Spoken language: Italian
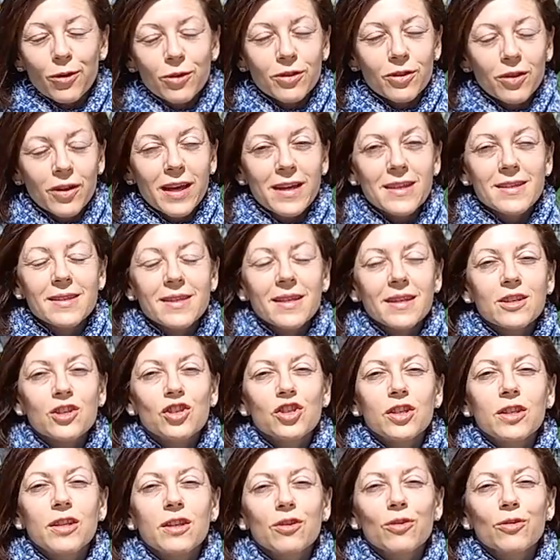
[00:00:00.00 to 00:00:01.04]
oltre a essere
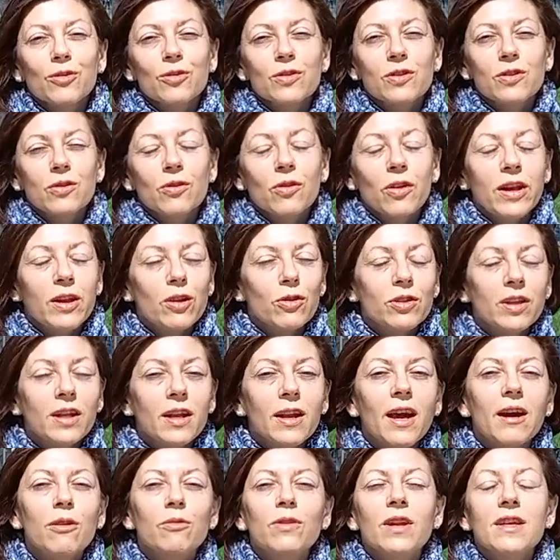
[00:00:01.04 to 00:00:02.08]
generoso, e lo
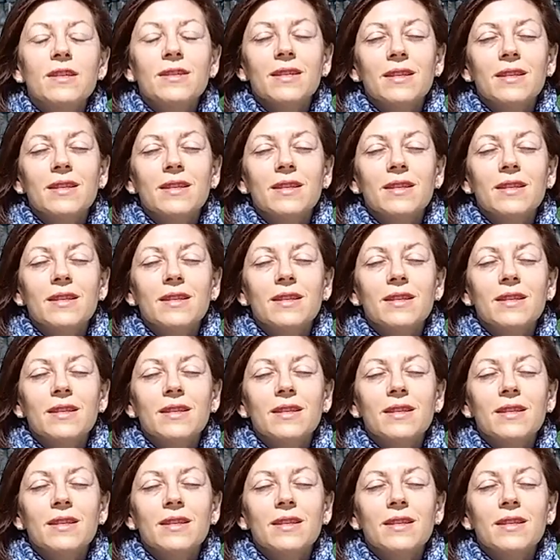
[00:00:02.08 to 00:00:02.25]
dirà una